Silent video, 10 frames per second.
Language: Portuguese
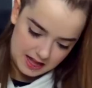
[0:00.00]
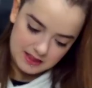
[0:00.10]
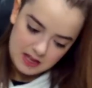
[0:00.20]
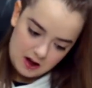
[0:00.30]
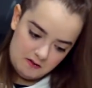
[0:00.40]
Ah,
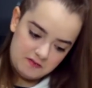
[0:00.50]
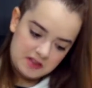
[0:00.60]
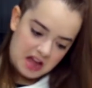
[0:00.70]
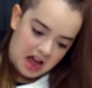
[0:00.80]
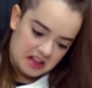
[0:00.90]
não,
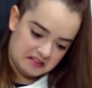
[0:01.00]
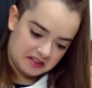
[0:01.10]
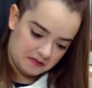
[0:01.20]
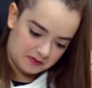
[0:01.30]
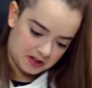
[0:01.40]
viado.
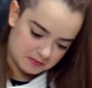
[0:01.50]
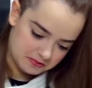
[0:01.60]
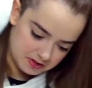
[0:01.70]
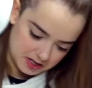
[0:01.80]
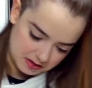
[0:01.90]
Tá ficando
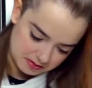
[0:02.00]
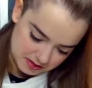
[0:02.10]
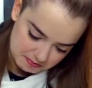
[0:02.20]
bonito esse